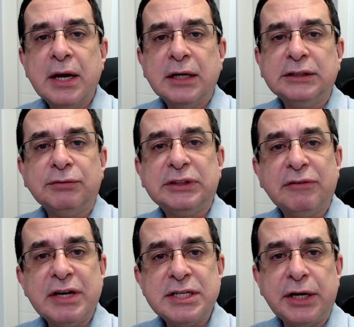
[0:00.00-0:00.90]
Se você
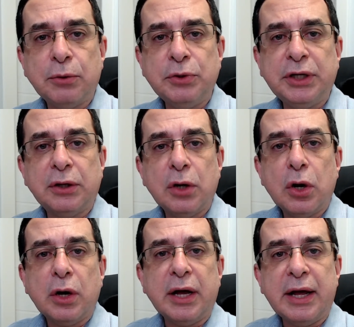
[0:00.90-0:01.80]
vai se reunir
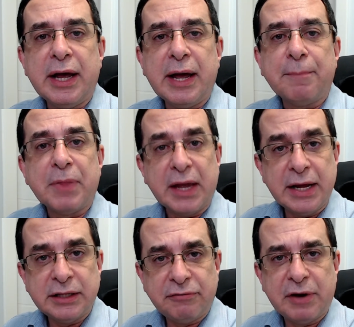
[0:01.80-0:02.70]
é,
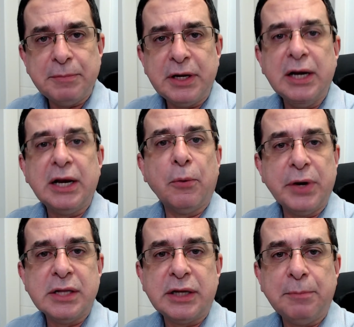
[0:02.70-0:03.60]
entre família ou
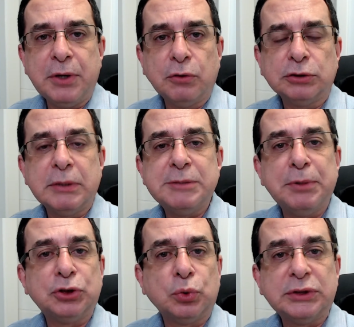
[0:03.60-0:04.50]
entre amigos, mas
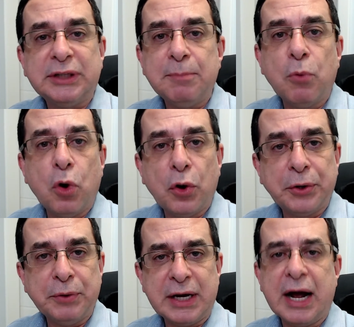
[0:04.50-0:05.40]
pessoas que moram
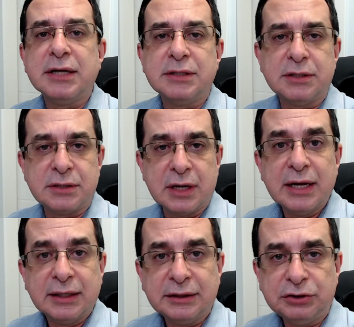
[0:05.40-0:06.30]
em casas
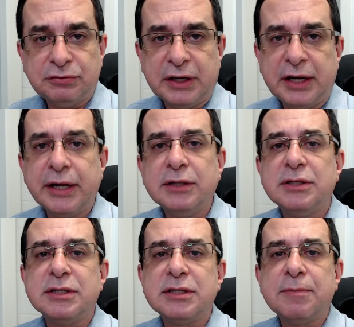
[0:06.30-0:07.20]

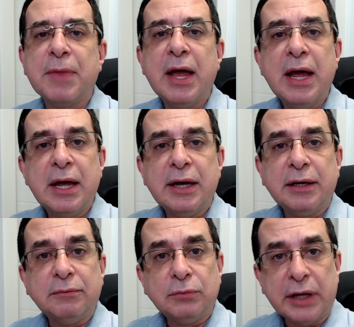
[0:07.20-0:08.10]
diferentes,
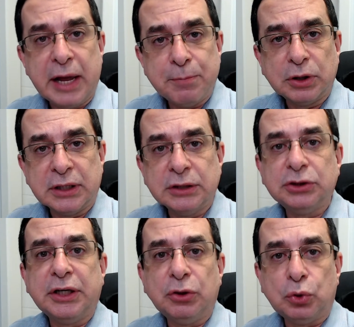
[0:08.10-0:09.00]
é importante
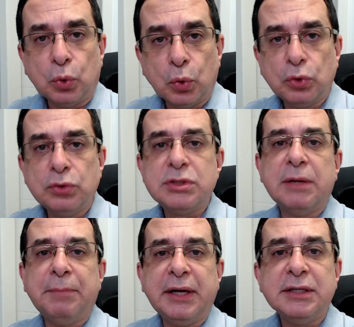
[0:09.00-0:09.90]
que todos
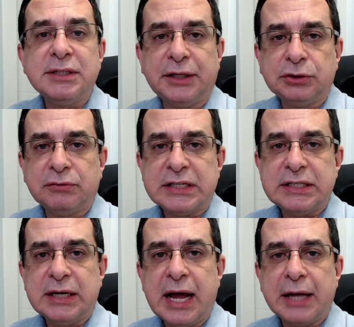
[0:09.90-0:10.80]
também estejam
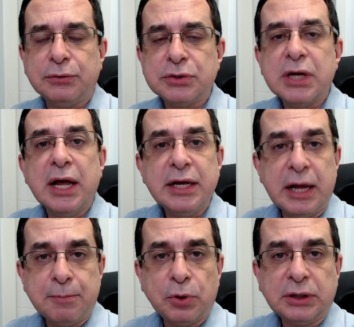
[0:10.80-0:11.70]
vacinados. E é
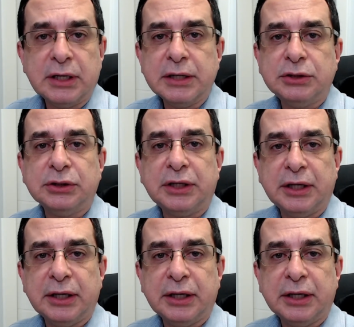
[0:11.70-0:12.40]
importante que